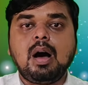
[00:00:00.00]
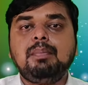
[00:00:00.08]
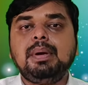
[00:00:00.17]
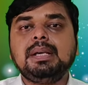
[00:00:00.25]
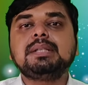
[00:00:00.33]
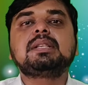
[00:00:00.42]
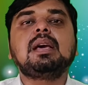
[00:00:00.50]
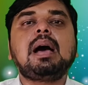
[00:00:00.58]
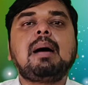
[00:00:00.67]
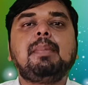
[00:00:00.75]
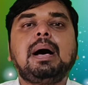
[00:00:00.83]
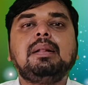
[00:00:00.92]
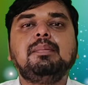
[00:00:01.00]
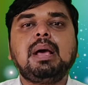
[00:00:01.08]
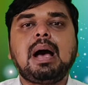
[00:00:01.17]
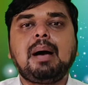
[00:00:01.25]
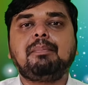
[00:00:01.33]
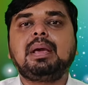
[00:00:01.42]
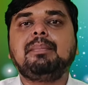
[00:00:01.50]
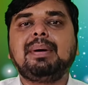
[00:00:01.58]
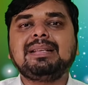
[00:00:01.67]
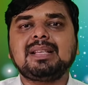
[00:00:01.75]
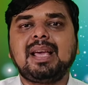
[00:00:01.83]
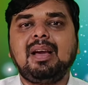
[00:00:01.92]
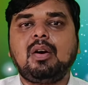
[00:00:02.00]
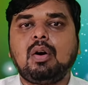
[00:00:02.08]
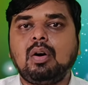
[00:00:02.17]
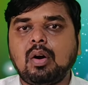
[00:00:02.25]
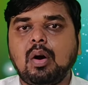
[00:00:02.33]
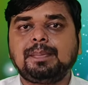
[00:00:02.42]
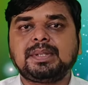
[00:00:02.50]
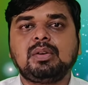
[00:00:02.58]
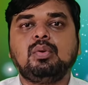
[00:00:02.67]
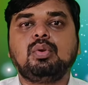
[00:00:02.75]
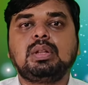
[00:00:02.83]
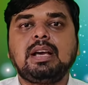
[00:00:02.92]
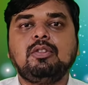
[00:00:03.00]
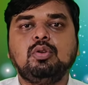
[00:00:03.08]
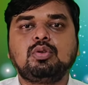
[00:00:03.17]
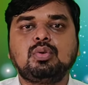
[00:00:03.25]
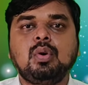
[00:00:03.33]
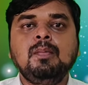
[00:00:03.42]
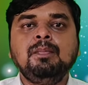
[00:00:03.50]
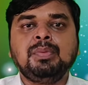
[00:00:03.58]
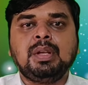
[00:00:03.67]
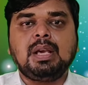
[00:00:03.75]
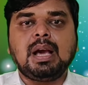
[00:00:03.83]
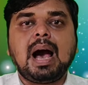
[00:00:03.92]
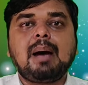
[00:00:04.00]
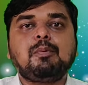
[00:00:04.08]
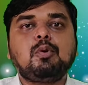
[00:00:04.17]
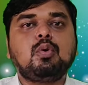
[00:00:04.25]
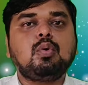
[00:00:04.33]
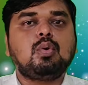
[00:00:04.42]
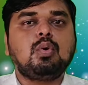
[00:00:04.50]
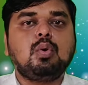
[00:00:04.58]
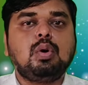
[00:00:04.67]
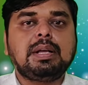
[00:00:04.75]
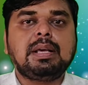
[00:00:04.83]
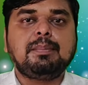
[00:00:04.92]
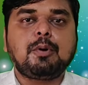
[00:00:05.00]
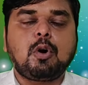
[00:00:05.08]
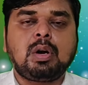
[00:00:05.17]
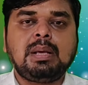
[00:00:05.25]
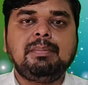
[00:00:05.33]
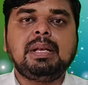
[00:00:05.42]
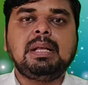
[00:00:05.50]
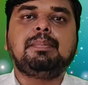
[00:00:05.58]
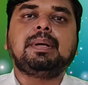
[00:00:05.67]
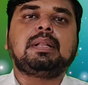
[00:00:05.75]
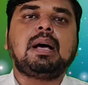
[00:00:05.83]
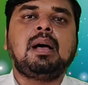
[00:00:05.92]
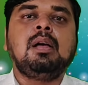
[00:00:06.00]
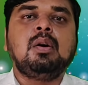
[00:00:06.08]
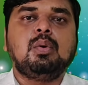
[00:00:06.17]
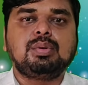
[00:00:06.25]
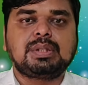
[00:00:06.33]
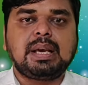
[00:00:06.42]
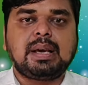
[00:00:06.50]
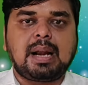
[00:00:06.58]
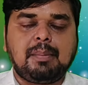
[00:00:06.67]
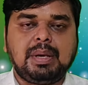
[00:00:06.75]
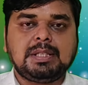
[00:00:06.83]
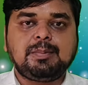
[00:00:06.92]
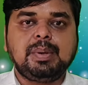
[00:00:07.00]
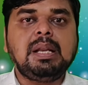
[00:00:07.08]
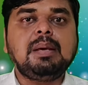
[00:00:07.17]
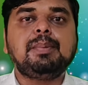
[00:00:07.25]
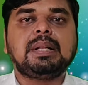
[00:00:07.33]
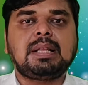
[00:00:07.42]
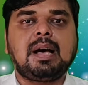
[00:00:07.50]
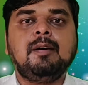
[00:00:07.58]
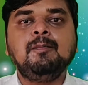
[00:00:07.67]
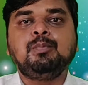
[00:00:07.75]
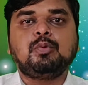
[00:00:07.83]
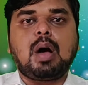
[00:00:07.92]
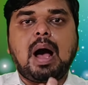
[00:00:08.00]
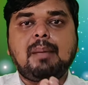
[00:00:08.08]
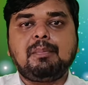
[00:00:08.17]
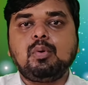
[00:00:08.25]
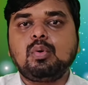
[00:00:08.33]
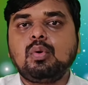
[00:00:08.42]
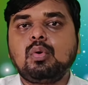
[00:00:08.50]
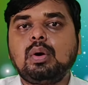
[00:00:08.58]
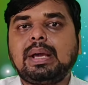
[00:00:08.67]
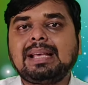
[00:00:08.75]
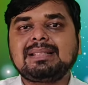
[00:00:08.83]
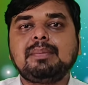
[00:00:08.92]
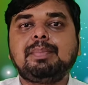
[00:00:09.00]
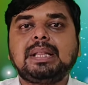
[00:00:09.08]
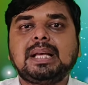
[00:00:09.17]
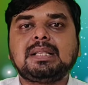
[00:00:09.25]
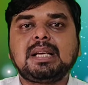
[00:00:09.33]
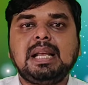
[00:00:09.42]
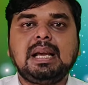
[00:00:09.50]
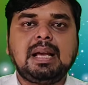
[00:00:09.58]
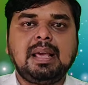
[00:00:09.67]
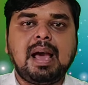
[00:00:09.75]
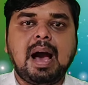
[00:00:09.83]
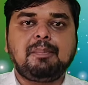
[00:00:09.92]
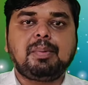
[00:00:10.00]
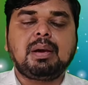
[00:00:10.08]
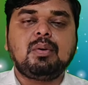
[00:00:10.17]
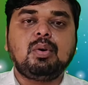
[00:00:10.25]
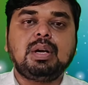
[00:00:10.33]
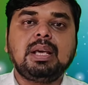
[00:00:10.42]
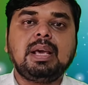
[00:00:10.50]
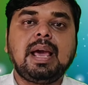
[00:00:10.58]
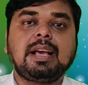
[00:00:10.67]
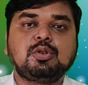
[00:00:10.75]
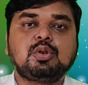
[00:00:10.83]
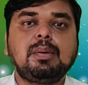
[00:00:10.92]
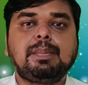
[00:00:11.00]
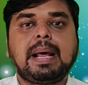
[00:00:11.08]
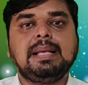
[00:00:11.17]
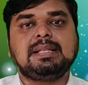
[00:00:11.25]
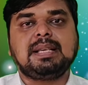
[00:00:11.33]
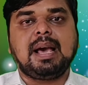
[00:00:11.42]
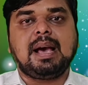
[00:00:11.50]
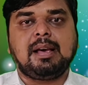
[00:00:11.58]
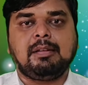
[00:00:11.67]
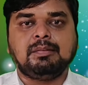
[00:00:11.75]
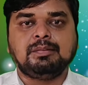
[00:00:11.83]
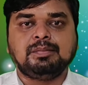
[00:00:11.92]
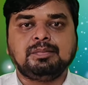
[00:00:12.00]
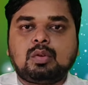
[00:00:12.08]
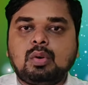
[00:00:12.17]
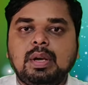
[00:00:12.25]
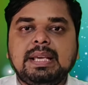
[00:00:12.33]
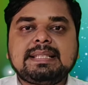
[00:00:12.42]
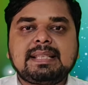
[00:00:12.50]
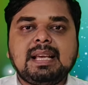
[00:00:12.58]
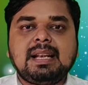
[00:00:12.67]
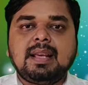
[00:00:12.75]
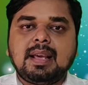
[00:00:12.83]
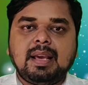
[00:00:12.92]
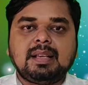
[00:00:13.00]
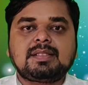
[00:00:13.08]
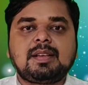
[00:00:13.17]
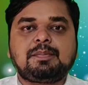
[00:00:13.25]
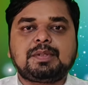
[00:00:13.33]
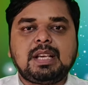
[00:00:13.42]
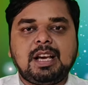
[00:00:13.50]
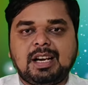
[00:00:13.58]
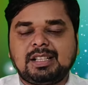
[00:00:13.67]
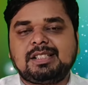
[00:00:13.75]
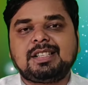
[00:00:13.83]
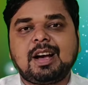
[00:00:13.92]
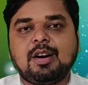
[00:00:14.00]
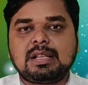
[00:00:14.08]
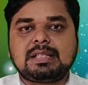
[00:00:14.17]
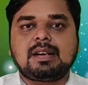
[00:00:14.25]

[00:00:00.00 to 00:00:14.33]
अब इसके बाद में आपके पास एक और ऑप्शन होता है दोस्तों कि आप लोगों को गोल्ड की प्योरिटी भी नहीं पता उसके ग्रामेज भी नहीं पता तो आप लोगों को कैसे पता चलेगा कि आपके गोल्ड की एक्चुअल प्राइस क्या है तो इसके लिए एक सबसे अच्छा और